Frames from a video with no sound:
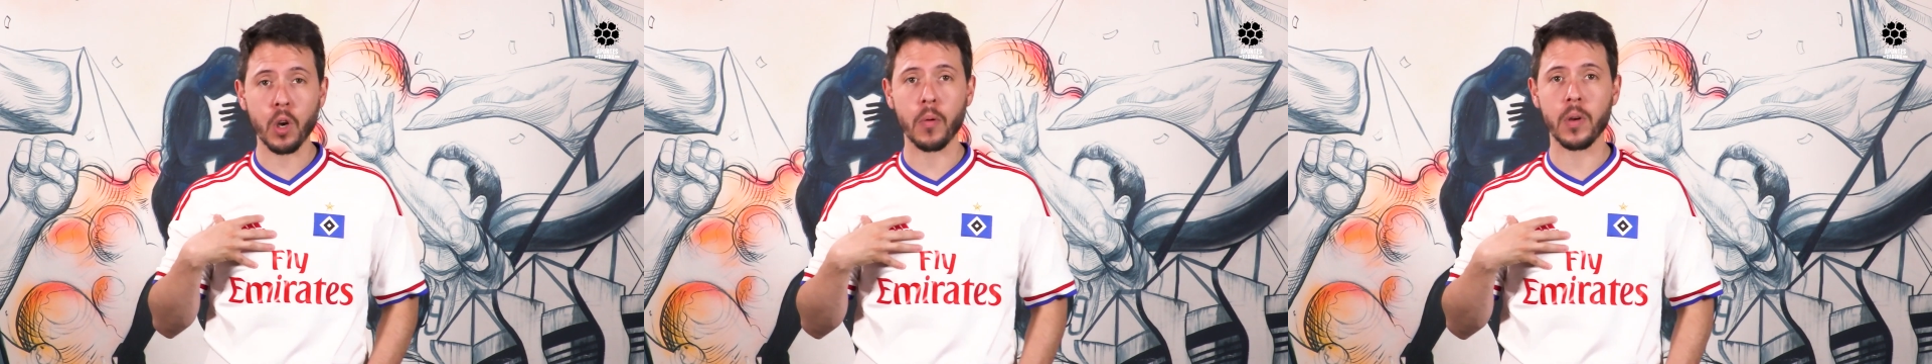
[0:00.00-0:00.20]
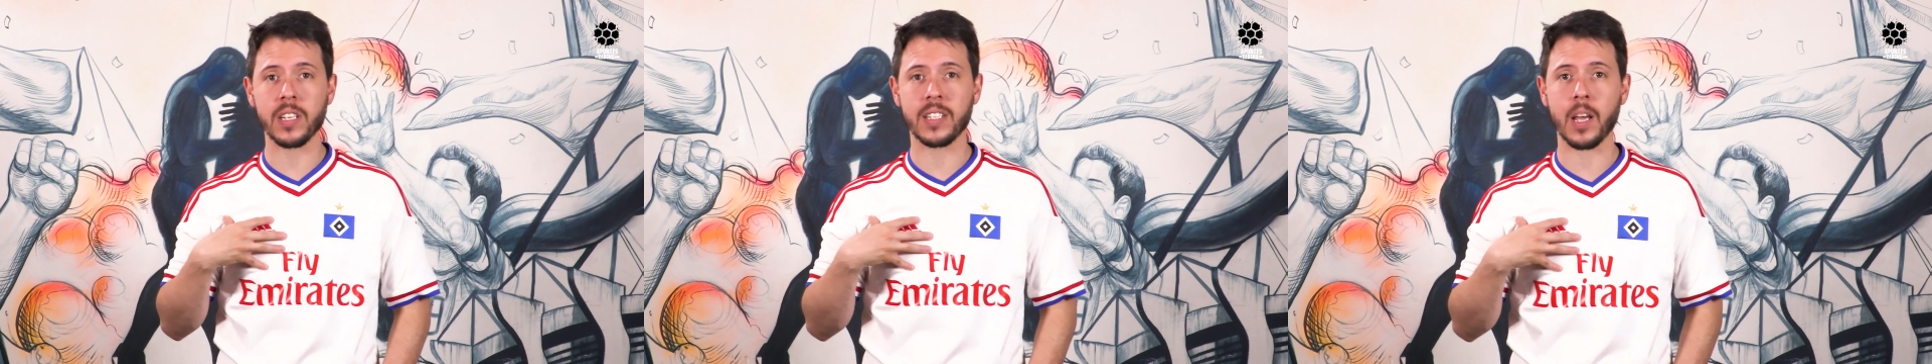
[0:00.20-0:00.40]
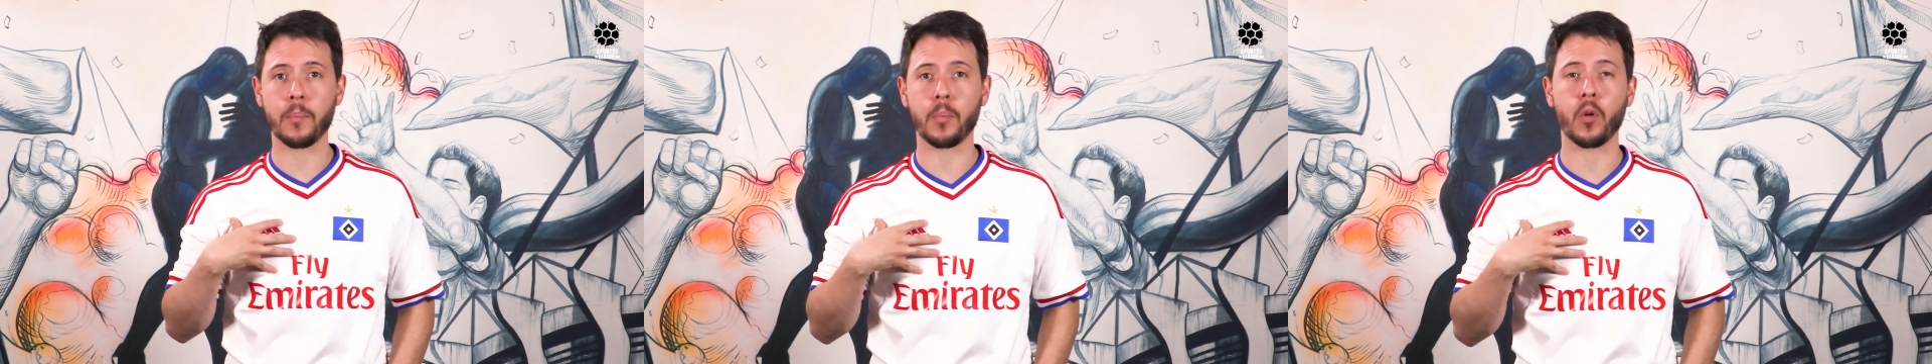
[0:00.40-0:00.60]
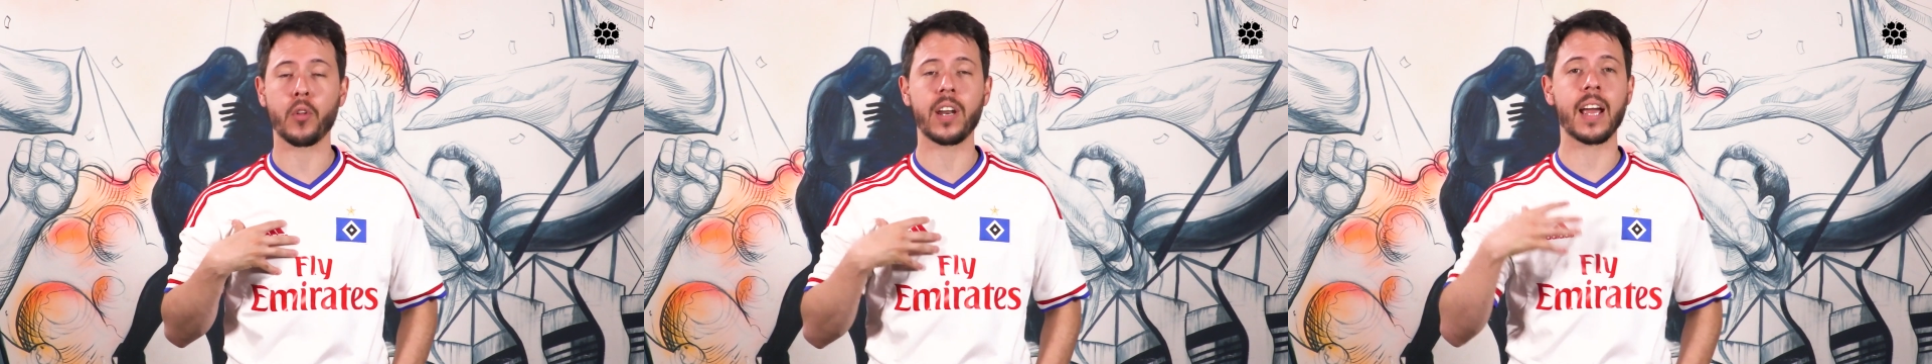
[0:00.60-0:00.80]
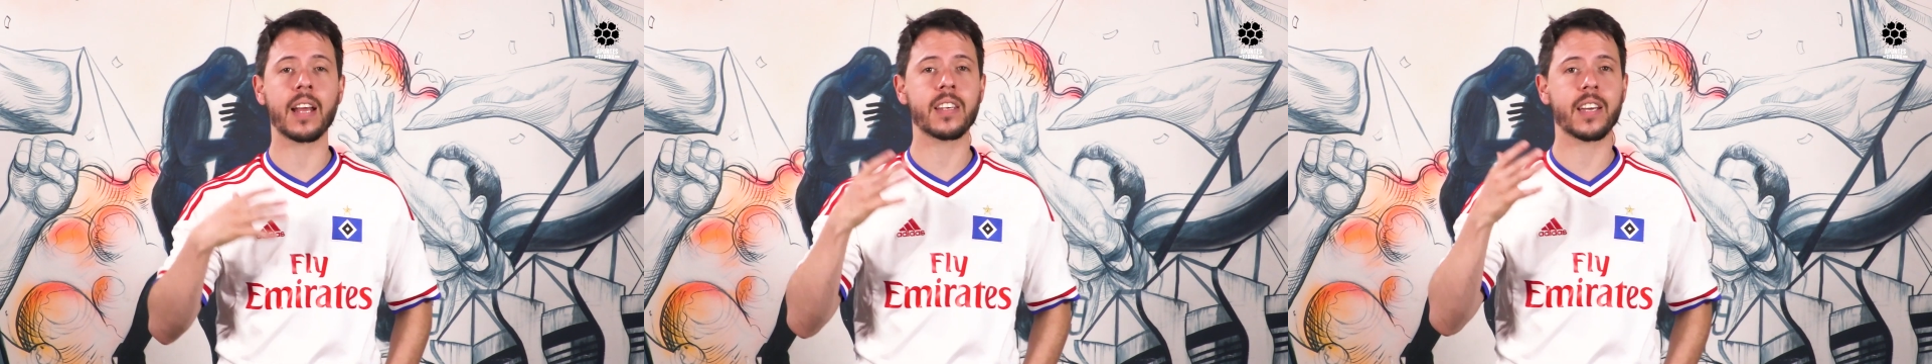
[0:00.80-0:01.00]
de vista
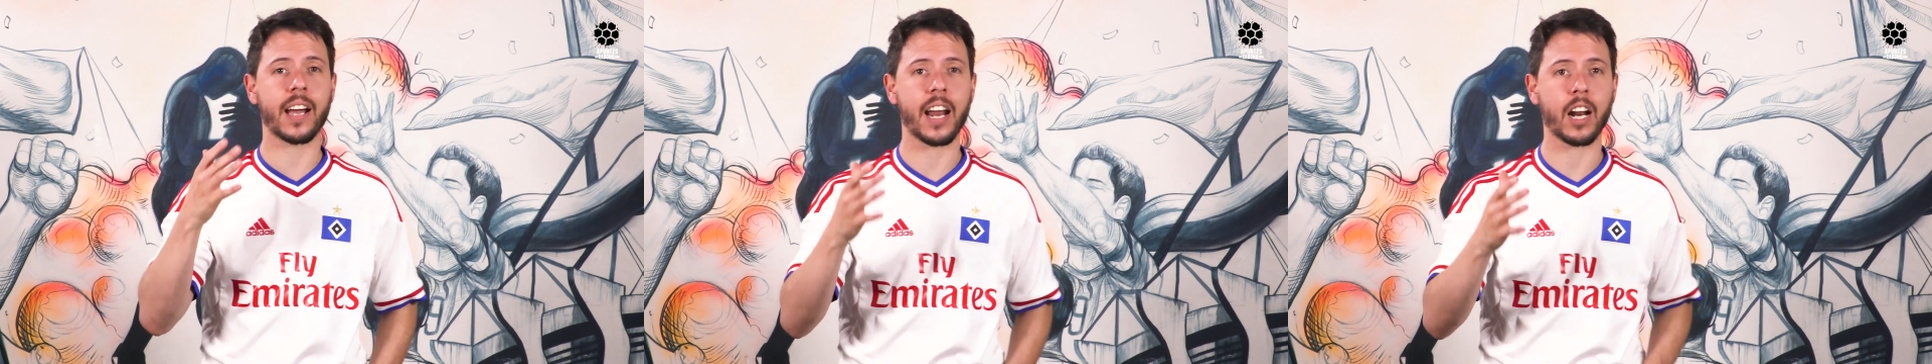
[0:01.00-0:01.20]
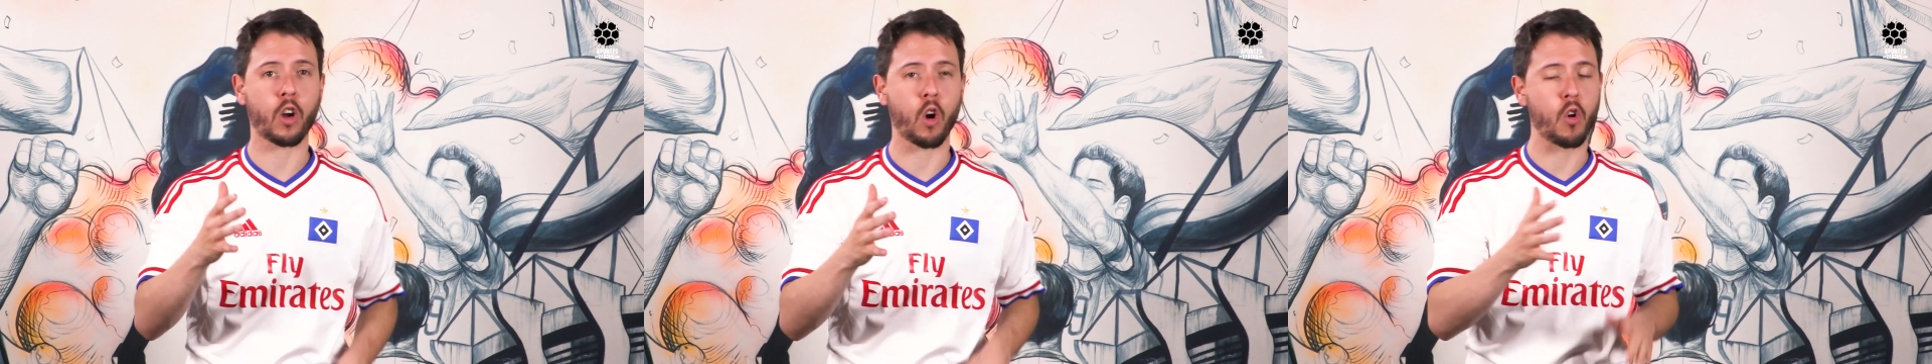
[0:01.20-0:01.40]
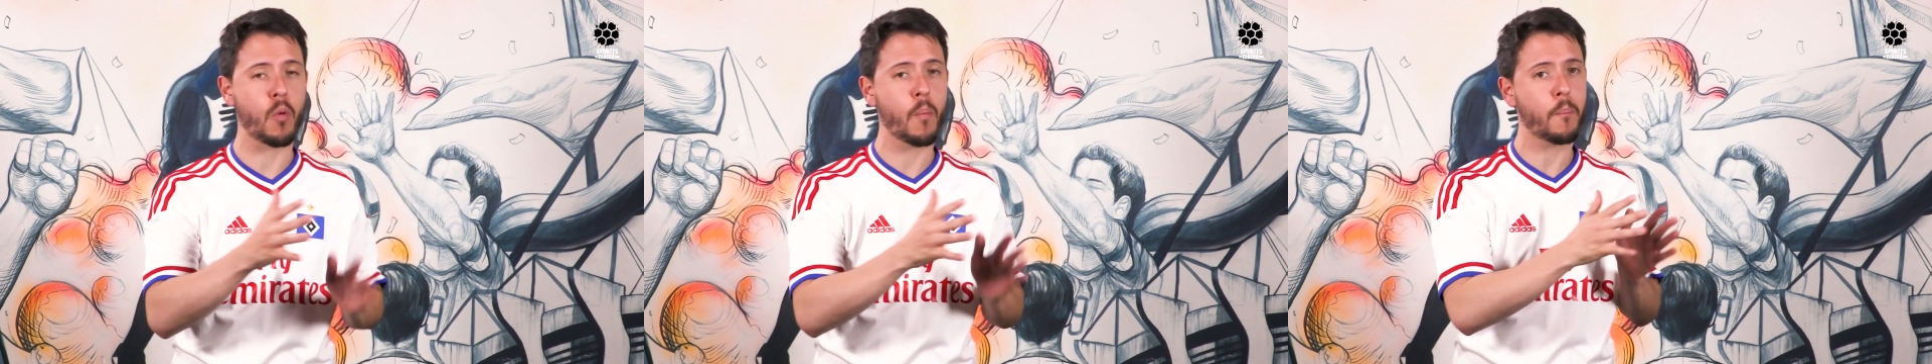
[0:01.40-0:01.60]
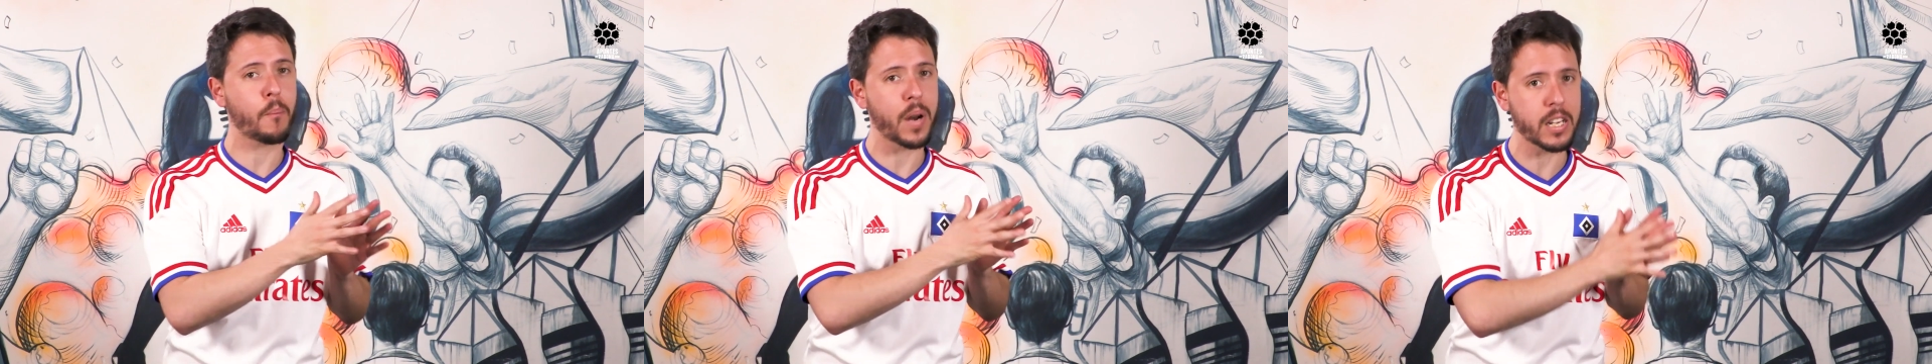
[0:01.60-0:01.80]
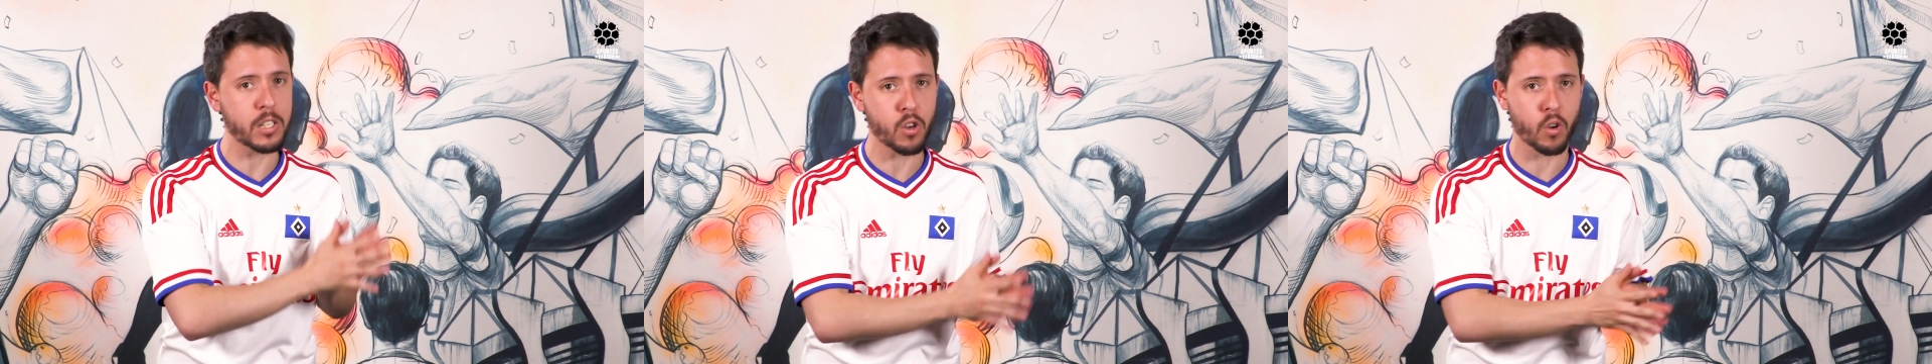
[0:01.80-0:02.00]
podrían llegar con un
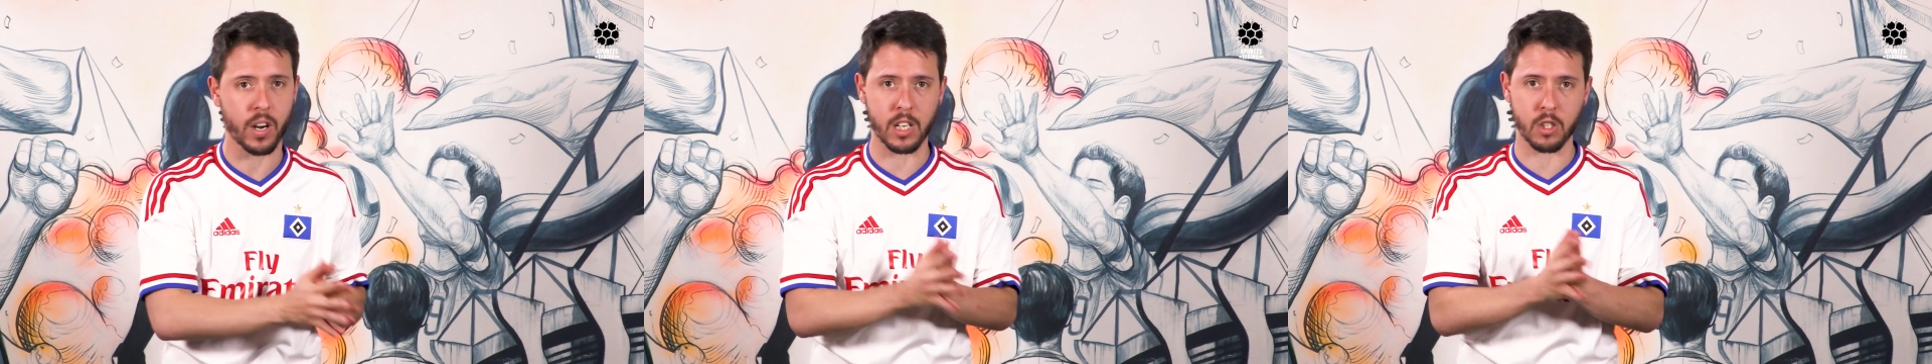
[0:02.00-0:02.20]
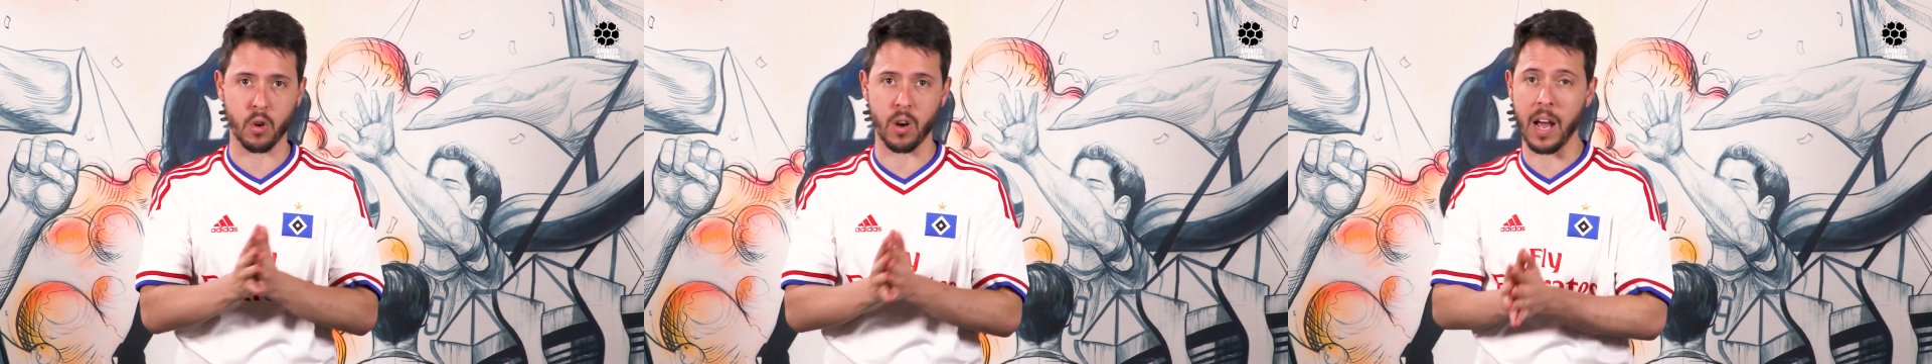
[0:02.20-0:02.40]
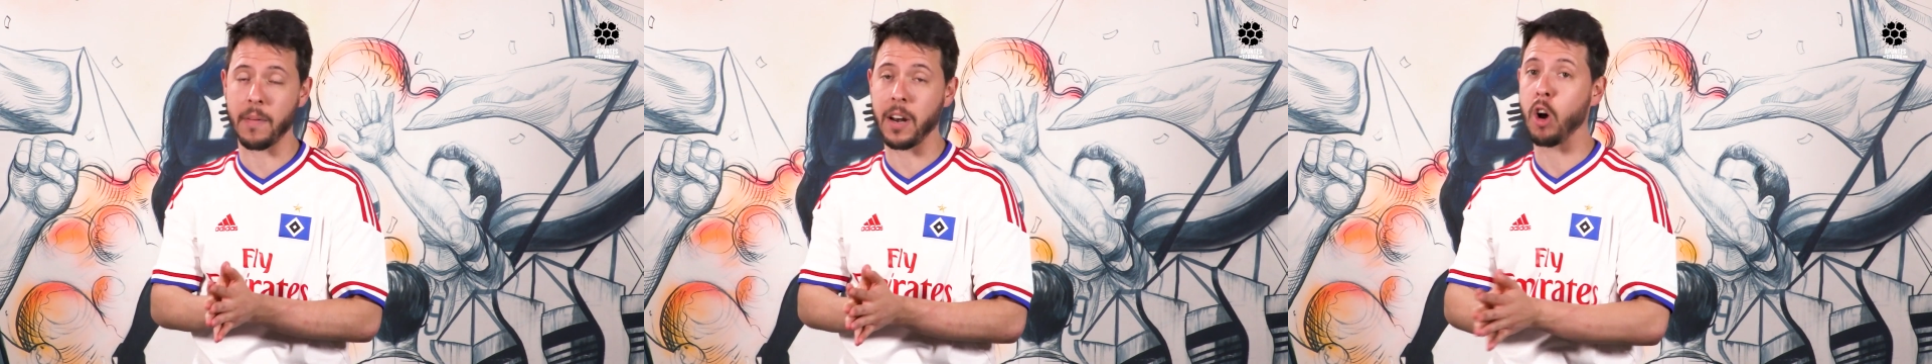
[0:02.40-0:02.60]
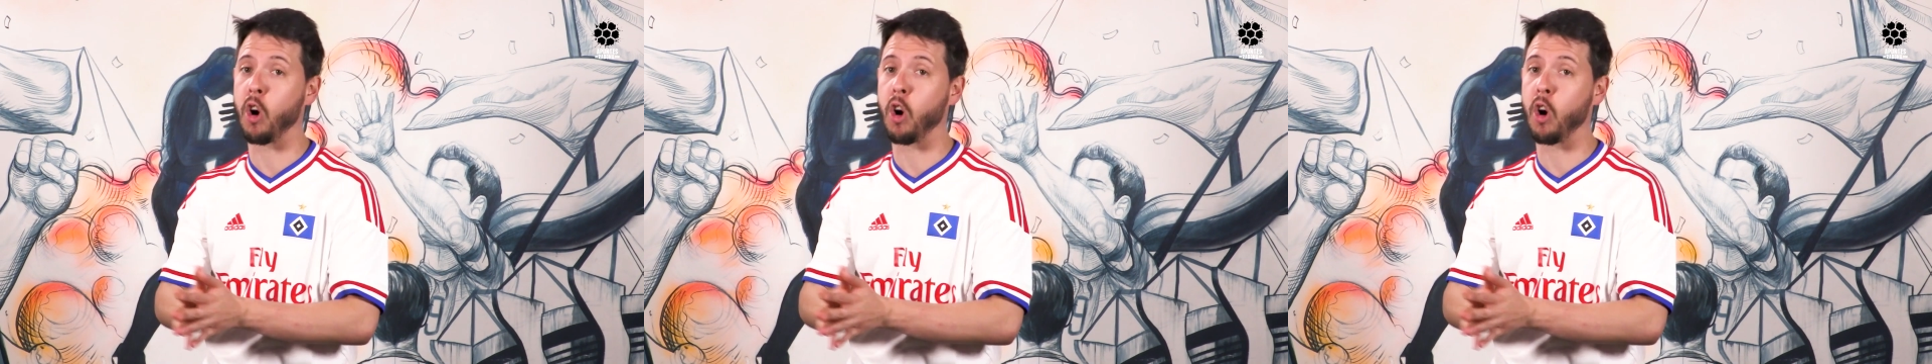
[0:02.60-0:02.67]
precio razonable